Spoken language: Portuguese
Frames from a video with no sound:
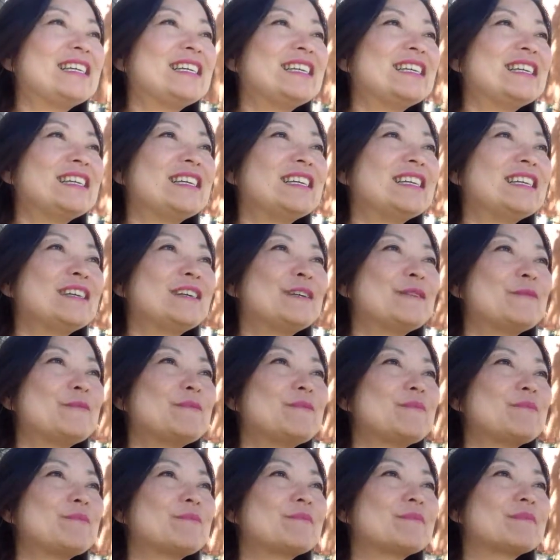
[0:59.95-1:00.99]
É,
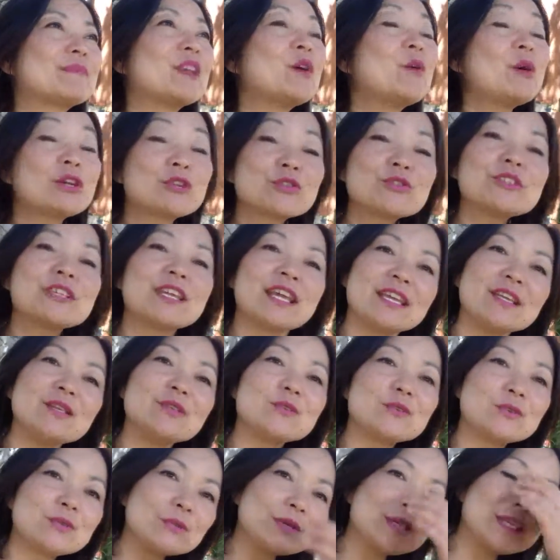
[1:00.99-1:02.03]
eu acho que é
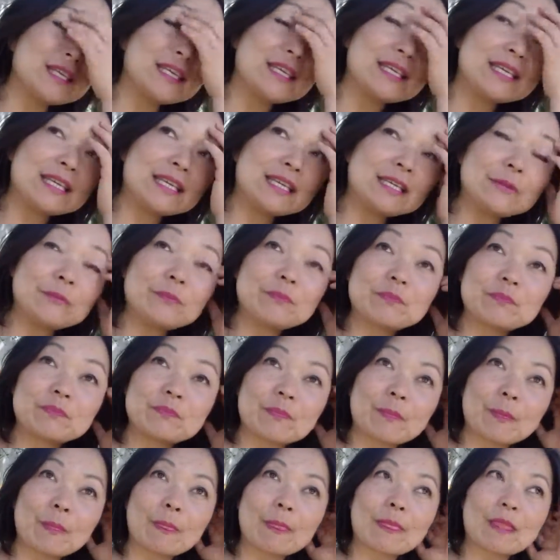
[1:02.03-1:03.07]
isso que
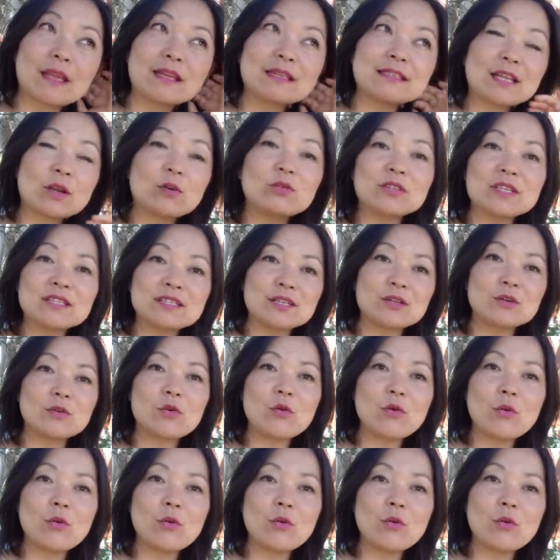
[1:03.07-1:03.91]
está acontecendo